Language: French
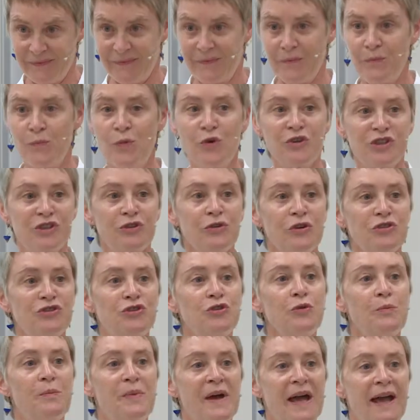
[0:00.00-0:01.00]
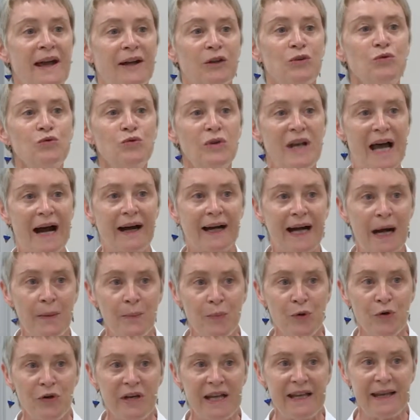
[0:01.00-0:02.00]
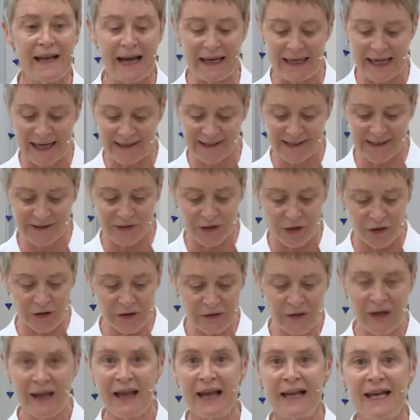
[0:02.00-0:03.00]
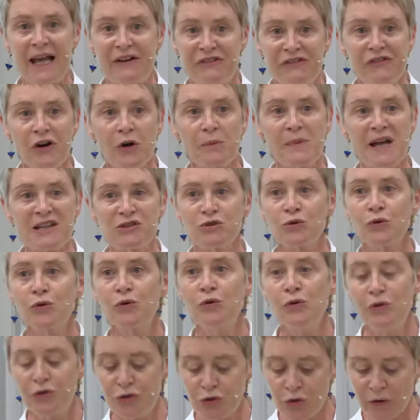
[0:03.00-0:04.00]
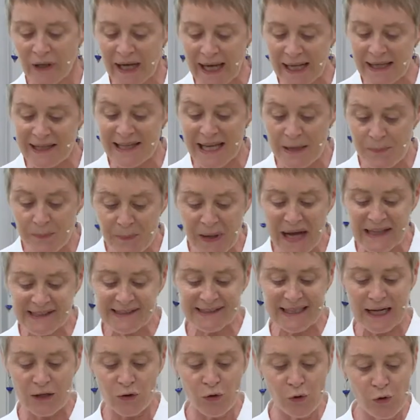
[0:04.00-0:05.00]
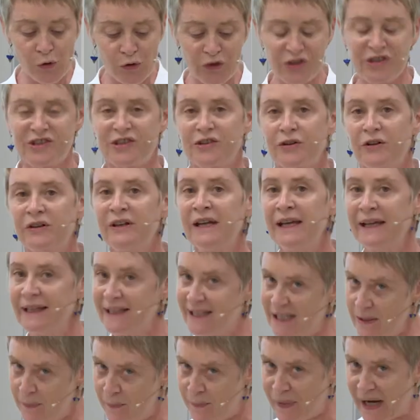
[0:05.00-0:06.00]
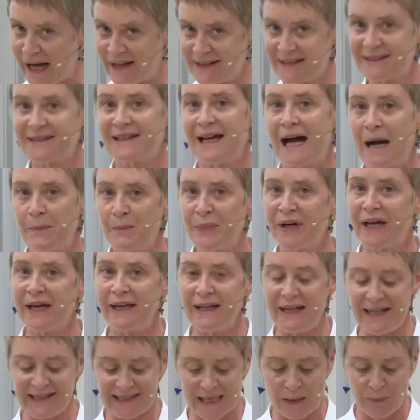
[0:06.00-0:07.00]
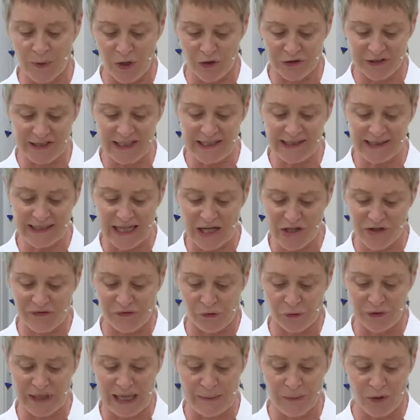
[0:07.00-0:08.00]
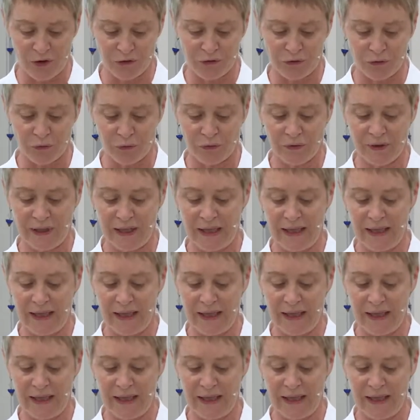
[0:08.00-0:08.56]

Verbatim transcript: M. Zuber nous l'a rappelé à l'instant, la formation culturelle n'est pas un luxe qui passe après les apprentissages fondamentaux.